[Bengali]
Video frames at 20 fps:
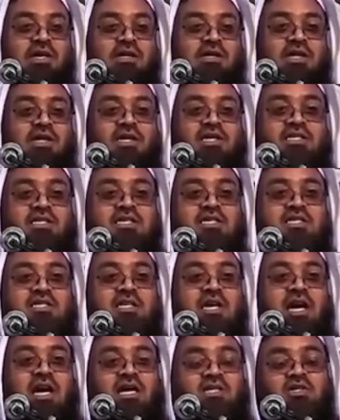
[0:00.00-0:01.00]
দেখে যে
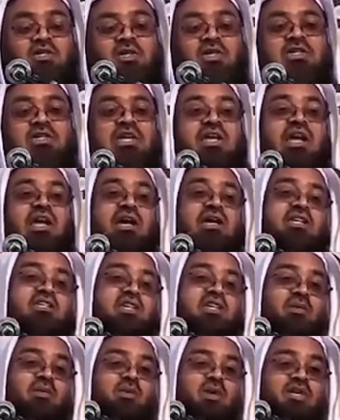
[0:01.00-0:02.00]
আসলে তার আগের
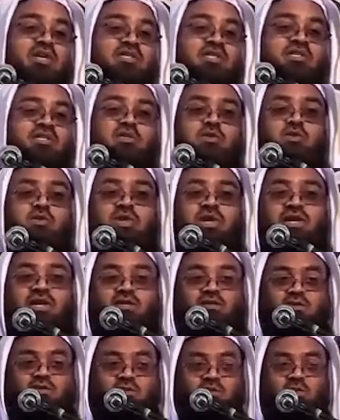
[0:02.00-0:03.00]
স্বামী আছে শুধু টাকার
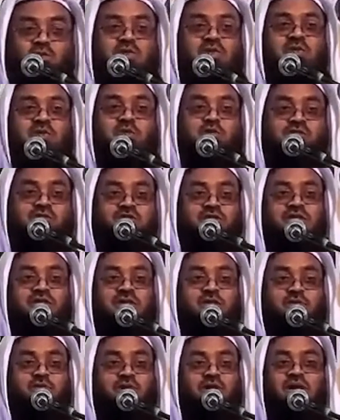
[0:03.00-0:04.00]
জন্য বিয়ে করেছে
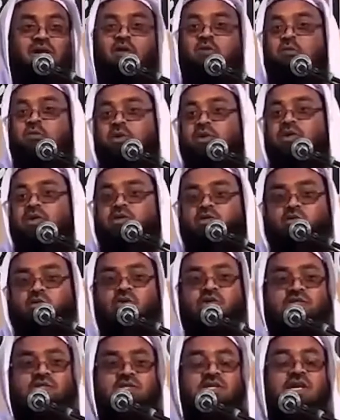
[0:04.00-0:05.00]
টেলিফোনে এরকম অনেক কিছু
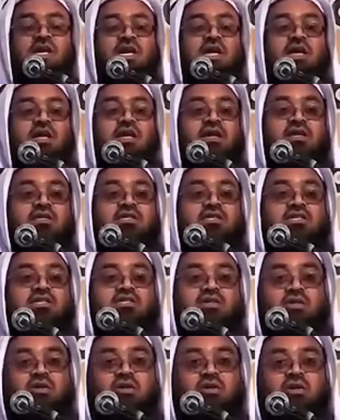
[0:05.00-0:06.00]
হয়েছে সেই
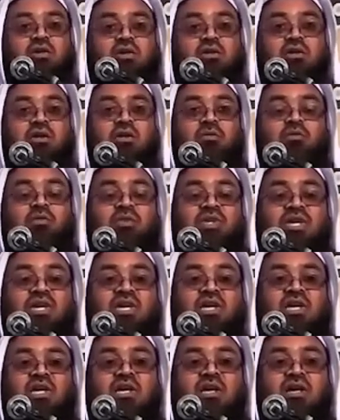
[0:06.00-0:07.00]
জন্য বিয়ে
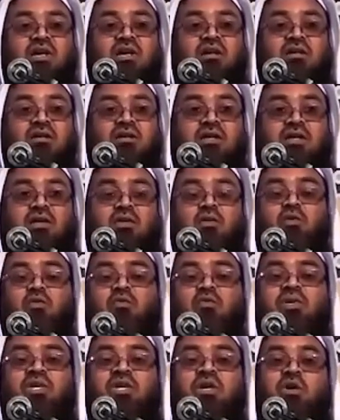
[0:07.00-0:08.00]
এরকম
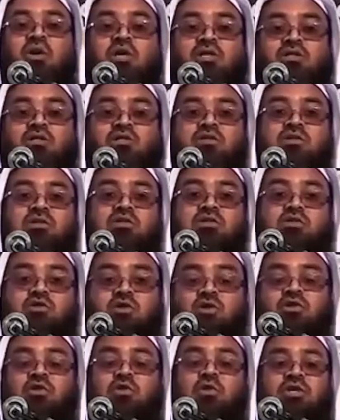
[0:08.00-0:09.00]
বিয়ে হওয়ার জন্য কিছু
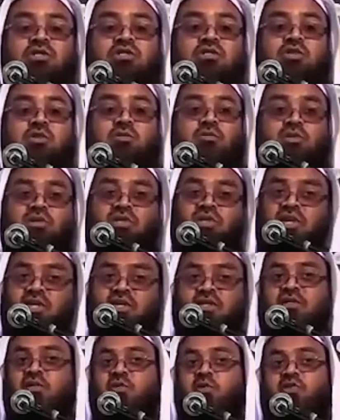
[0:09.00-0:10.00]
শর্ত আছে তার মধ্যে
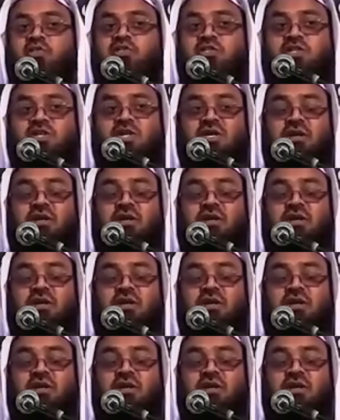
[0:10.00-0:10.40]
একটি হচ্ছে